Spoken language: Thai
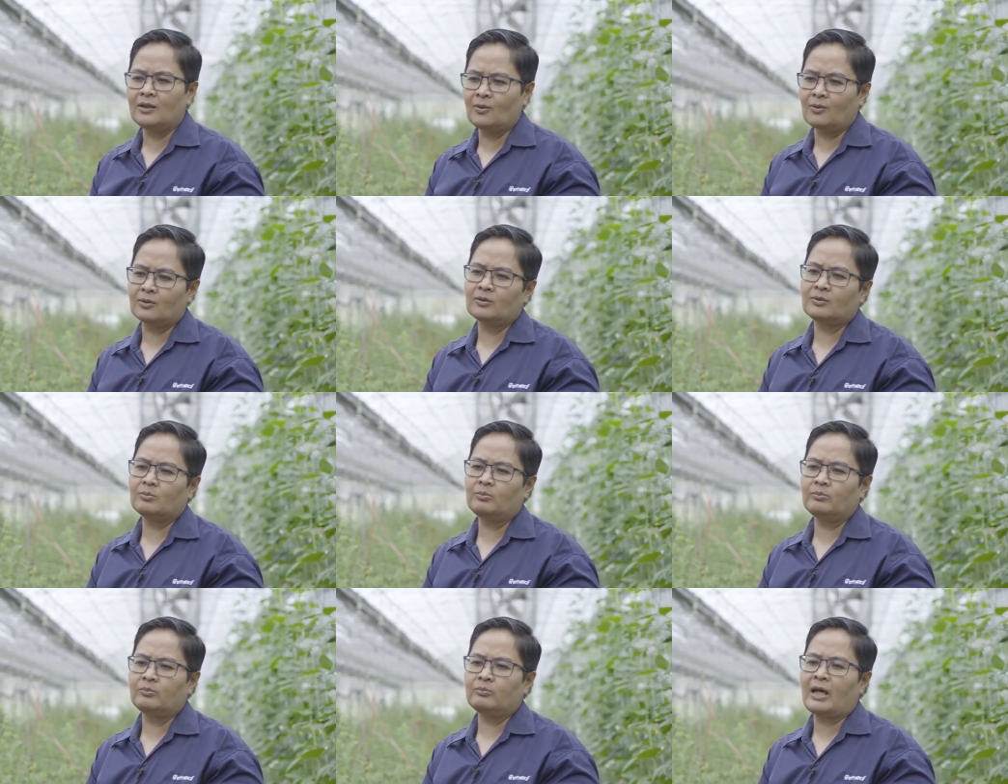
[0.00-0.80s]
ดก
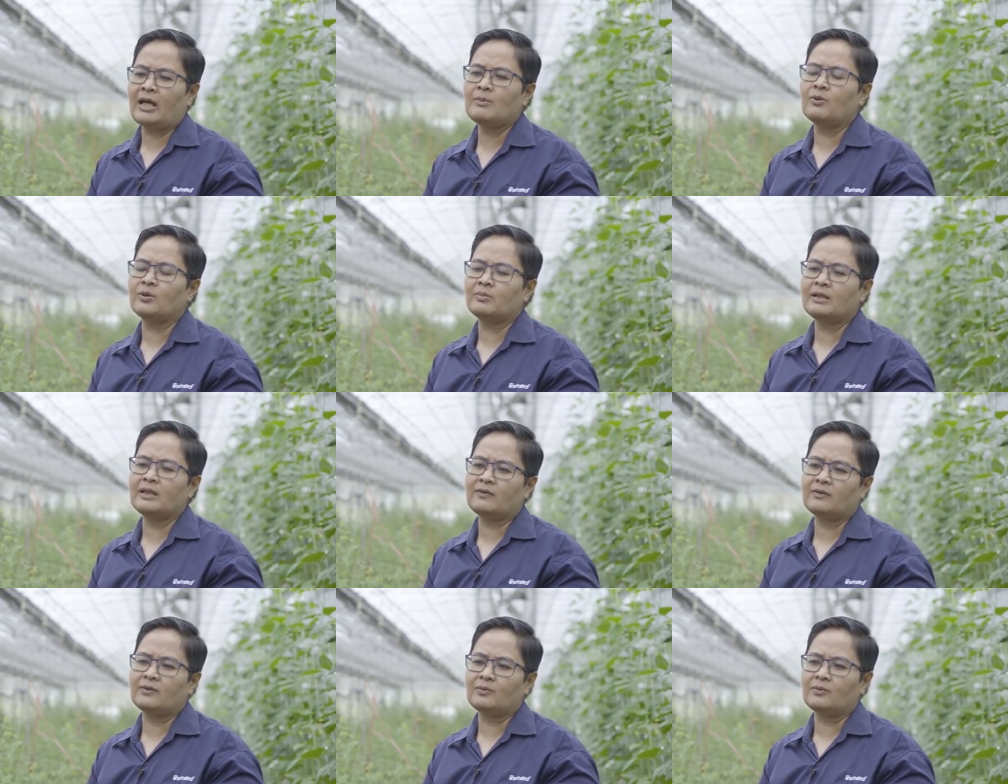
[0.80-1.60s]
ให้ผลผ
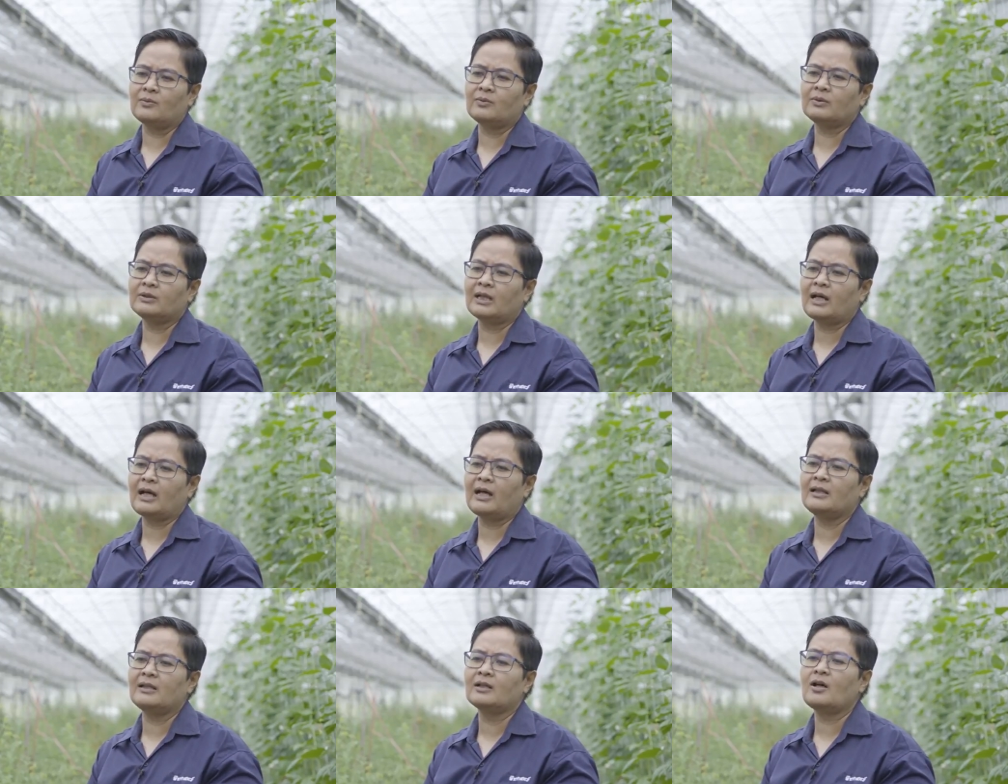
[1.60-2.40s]
ลิตสูงนะ
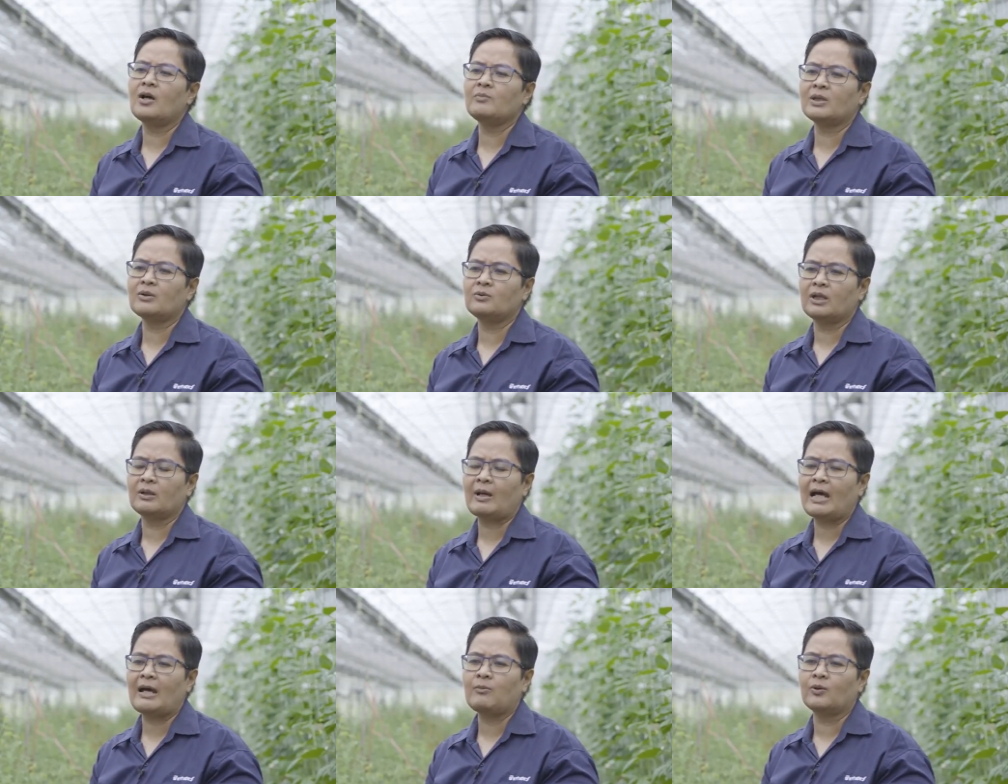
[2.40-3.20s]
คะแล้วก็มีคุณ
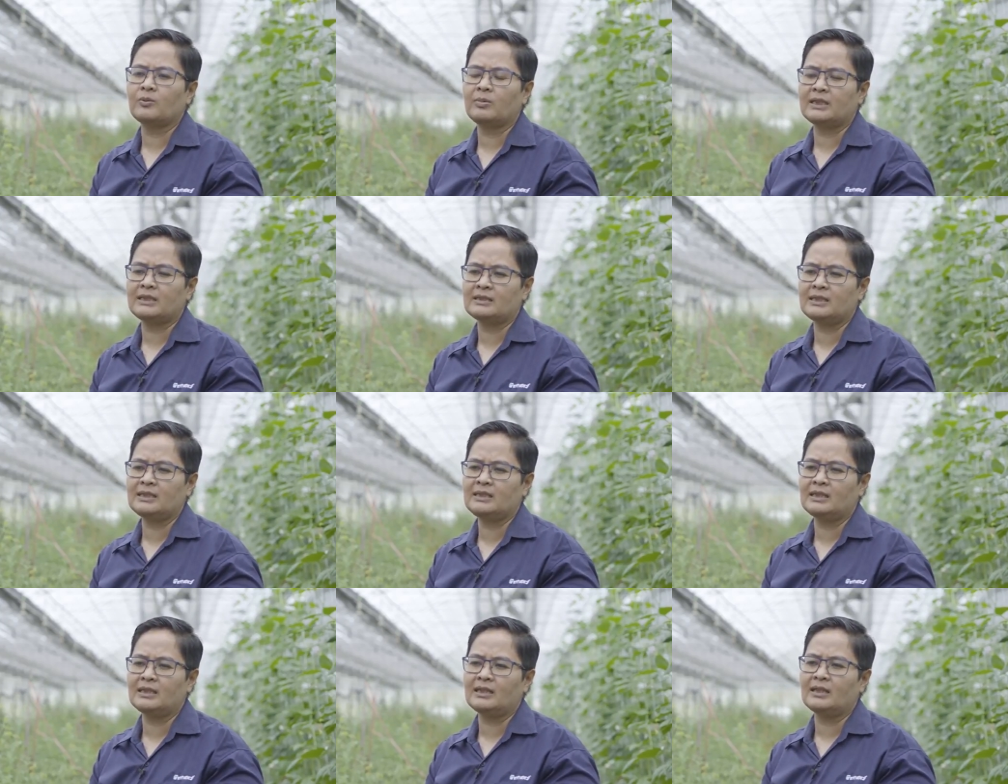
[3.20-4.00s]
ภาพผลผลิต
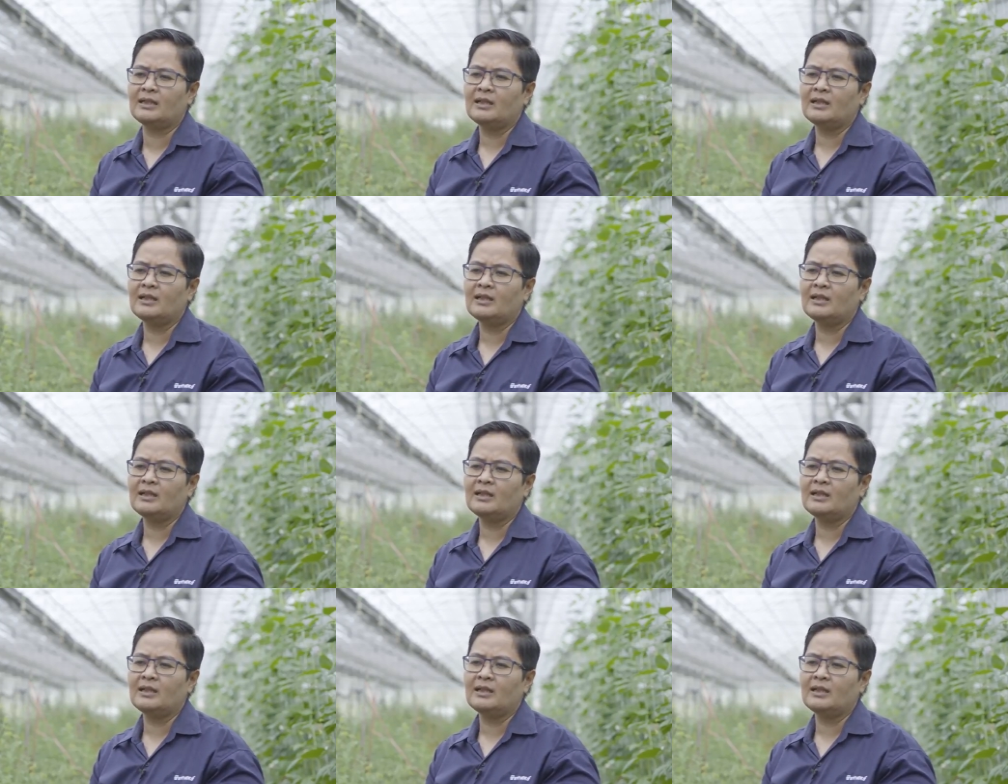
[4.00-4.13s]
ที่ดี